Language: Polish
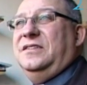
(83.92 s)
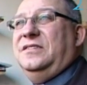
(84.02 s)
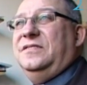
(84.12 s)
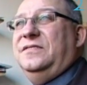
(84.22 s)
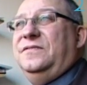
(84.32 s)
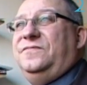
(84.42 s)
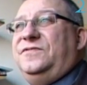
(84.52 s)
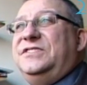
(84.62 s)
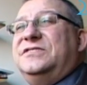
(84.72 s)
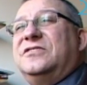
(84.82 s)
Y,
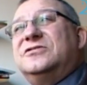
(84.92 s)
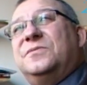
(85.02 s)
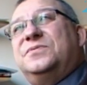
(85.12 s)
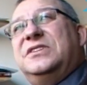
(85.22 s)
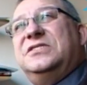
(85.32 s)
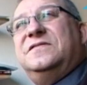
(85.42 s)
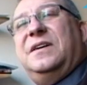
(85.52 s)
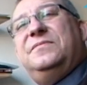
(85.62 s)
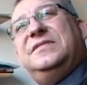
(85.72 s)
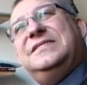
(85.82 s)
wszystko, co
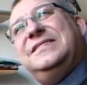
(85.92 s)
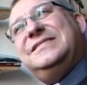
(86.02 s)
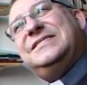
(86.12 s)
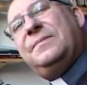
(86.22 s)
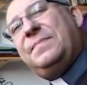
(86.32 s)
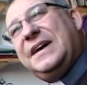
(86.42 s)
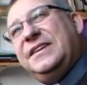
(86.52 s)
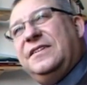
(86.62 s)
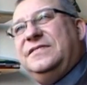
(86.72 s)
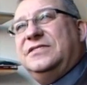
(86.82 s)
przeżywamy,
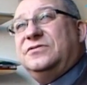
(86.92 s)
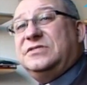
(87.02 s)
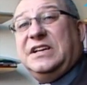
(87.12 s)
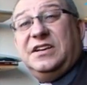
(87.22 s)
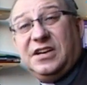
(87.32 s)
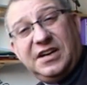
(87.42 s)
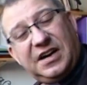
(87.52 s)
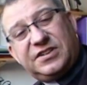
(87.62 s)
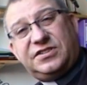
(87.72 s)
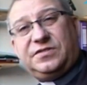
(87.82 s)
zapada w nas, zostaje,
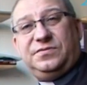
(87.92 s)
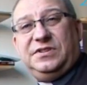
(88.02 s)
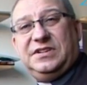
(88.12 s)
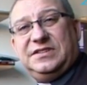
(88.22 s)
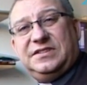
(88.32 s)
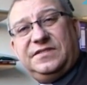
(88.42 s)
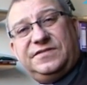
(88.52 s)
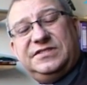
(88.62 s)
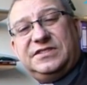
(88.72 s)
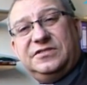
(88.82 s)
a szczególnie te
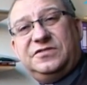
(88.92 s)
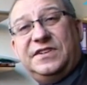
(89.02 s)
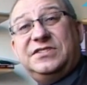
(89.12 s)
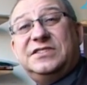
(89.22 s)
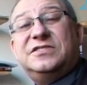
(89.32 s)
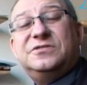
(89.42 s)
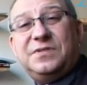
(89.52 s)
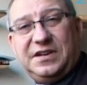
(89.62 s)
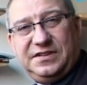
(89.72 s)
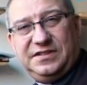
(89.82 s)
wszystkie doświadczenia
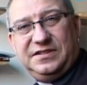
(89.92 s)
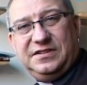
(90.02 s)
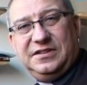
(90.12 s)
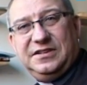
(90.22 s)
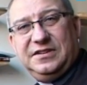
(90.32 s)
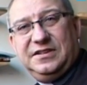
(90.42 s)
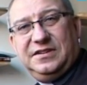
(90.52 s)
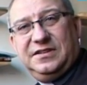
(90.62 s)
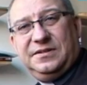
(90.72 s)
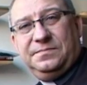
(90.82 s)
seksualne.
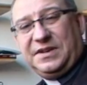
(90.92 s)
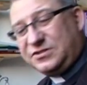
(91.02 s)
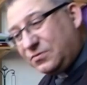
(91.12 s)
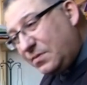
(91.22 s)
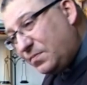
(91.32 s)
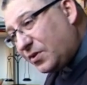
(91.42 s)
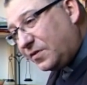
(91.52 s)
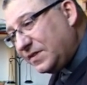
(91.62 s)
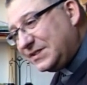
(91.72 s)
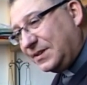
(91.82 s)
Bardzo
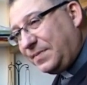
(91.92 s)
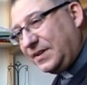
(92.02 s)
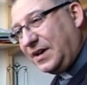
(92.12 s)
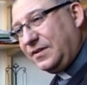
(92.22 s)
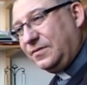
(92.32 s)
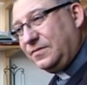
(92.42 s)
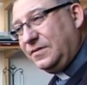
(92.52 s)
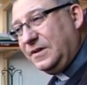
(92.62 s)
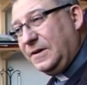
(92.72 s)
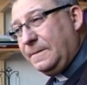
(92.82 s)
głęboko w nas zapadają,
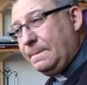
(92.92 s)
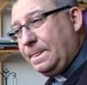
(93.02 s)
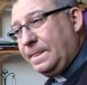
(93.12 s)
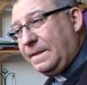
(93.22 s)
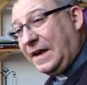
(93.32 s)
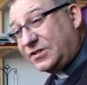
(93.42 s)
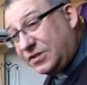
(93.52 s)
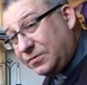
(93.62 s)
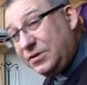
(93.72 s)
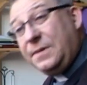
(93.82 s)
a
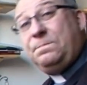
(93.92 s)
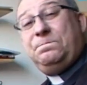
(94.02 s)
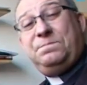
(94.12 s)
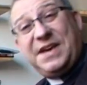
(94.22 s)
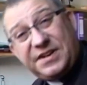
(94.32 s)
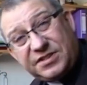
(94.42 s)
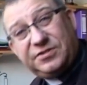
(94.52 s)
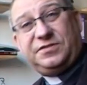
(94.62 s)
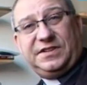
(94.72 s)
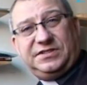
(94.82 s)
szczególnie pierwsze
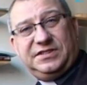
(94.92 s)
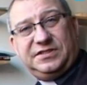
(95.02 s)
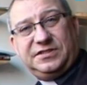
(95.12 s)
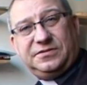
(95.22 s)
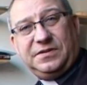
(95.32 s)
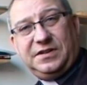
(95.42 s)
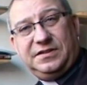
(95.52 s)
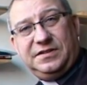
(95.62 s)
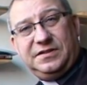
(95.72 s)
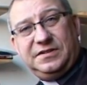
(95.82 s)
doświadczenia
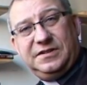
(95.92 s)
seksualne.